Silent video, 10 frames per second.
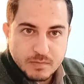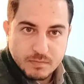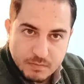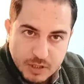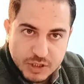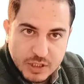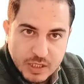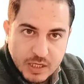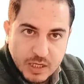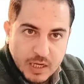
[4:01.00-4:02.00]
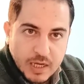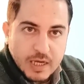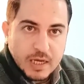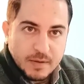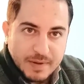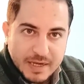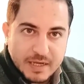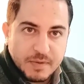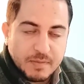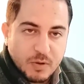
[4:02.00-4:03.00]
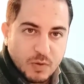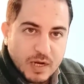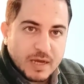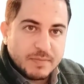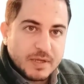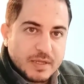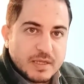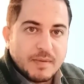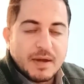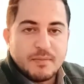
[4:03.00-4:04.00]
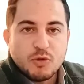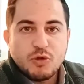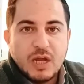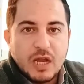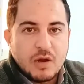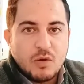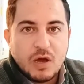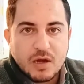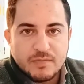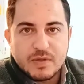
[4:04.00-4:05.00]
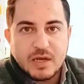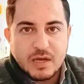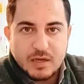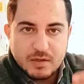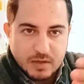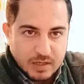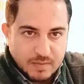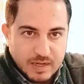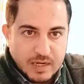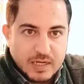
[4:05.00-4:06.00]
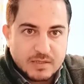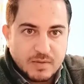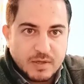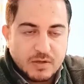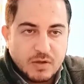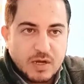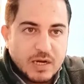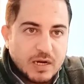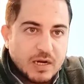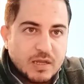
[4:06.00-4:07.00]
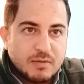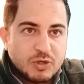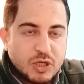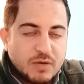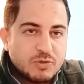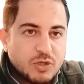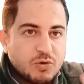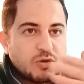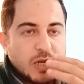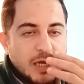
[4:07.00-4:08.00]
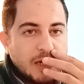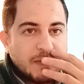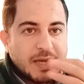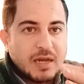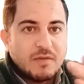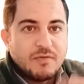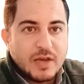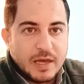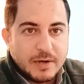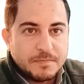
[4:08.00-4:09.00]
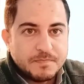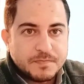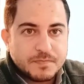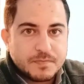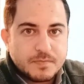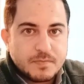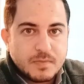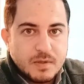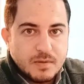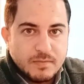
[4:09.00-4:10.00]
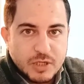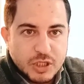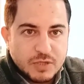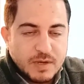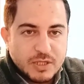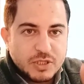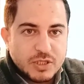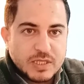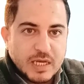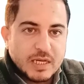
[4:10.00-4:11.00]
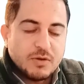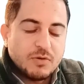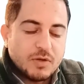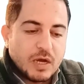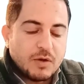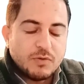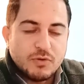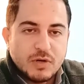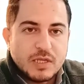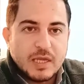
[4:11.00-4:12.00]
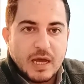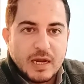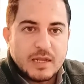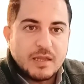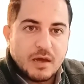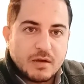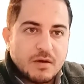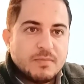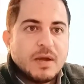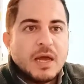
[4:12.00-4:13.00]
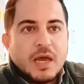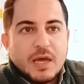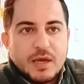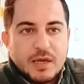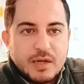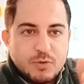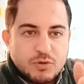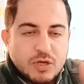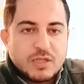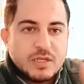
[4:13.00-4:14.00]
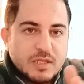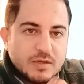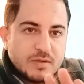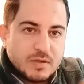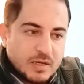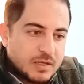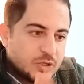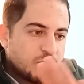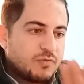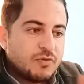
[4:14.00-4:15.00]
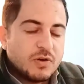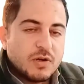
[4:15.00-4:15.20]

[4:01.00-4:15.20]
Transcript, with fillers: ماشي البنك بيمولك بي... طبعا موضوع الحلال والحرام ده اتمنى الناس طبعا تدور عليه لان ده مش ايه مش النقطه اللي احنا بنتكلم فيها هنا ماشي عشان ما حدش يسال لي يقول او يقول لي دي حلال دي حرام النقطة دي يعني شوفوا